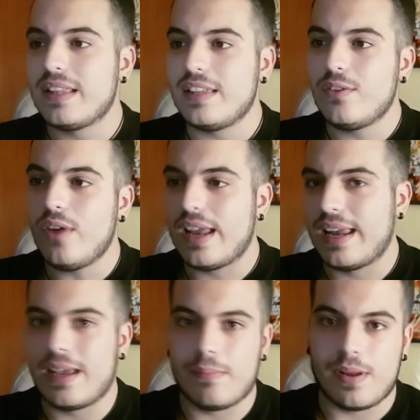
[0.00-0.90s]
metido
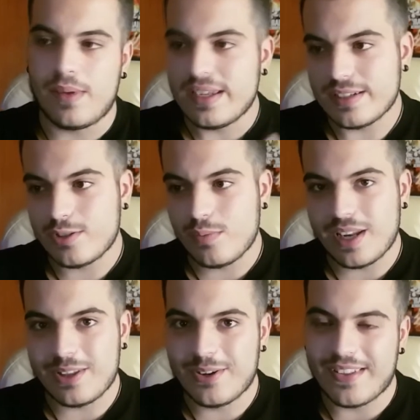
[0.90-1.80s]
el gameplay, ¿vale? Si estoy
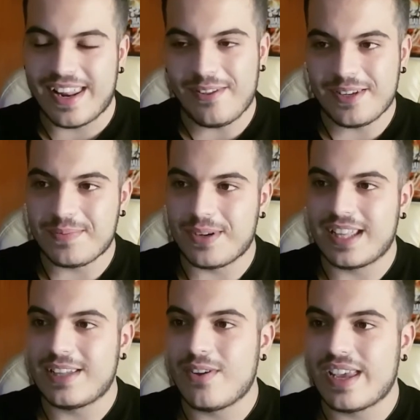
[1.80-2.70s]
mirando el ordenador
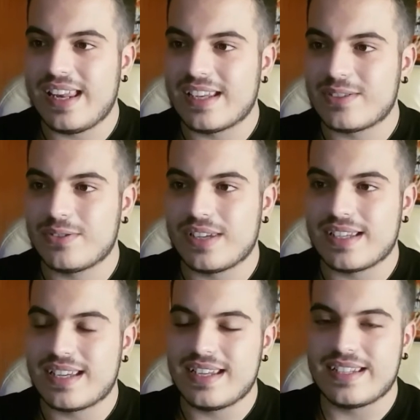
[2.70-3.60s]
porque tengo aquí las
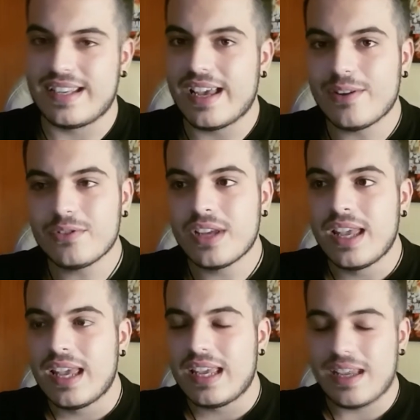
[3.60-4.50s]
cosas que enseñaros
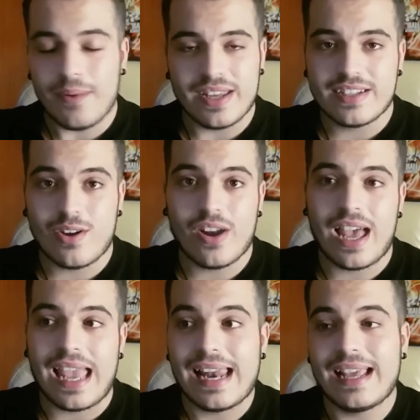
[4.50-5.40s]
y habréis
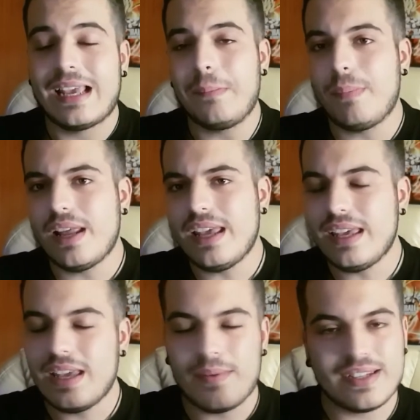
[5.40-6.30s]
ahora el gameplay
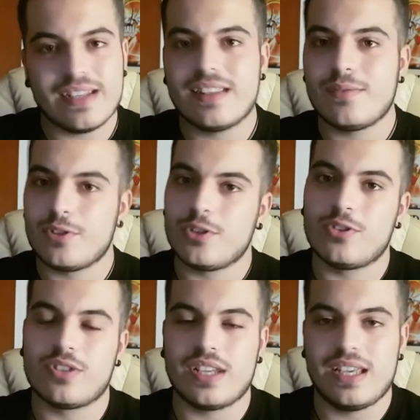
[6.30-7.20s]
y a ver si entre
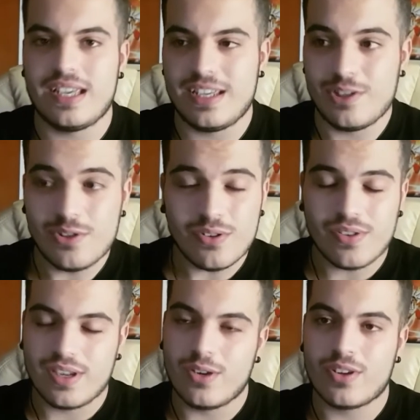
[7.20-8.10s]
vosotros y yo,
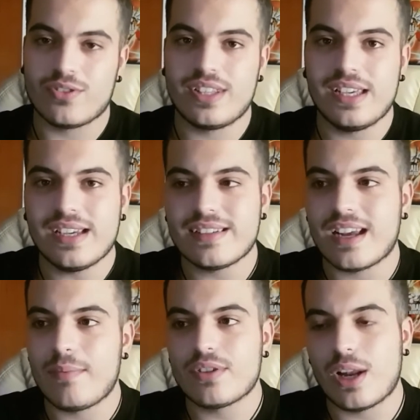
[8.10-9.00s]
lo que os diga,
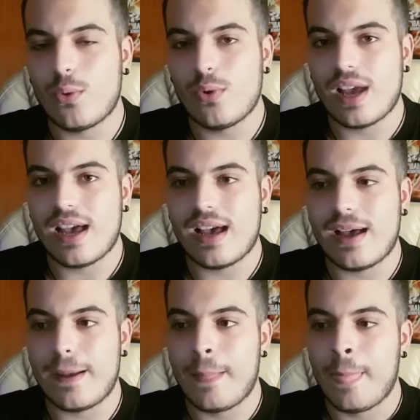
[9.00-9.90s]
sacamos
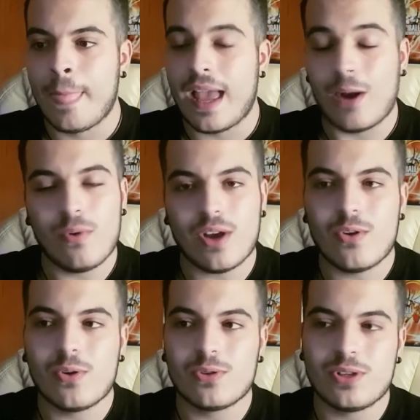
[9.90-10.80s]
alguna alguna
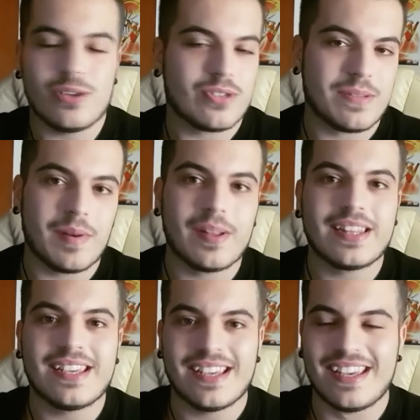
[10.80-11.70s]
conclusión o simplemente